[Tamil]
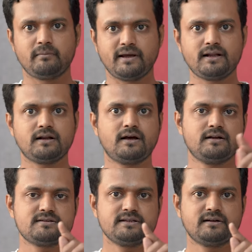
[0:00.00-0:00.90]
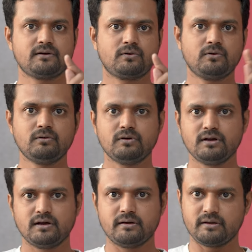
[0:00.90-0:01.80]
மேலே நாலு சீர் இருக்கும்
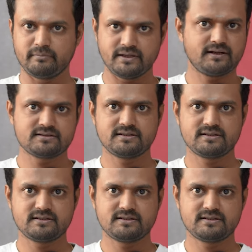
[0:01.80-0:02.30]
மேலே